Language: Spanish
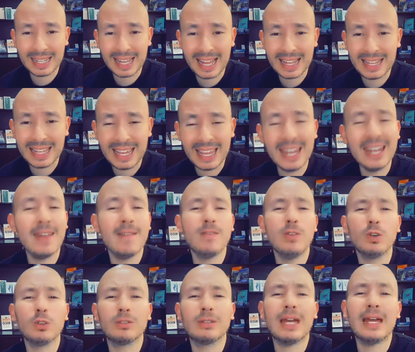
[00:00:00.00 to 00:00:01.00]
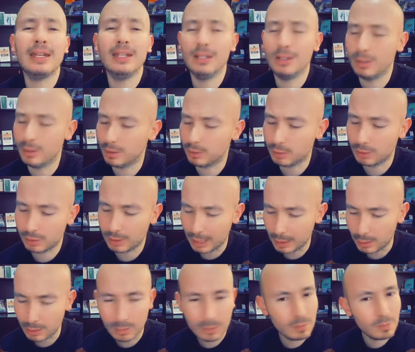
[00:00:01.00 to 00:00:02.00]
ADN botánico y esto es
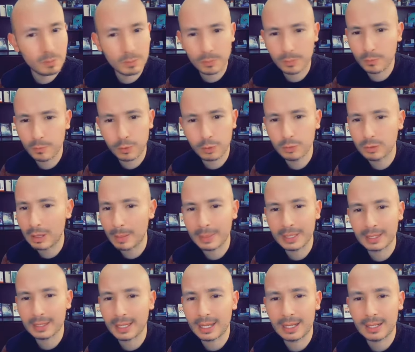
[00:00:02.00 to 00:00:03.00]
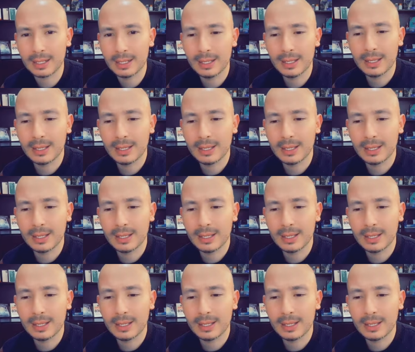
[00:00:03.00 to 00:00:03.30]
algo fundamental,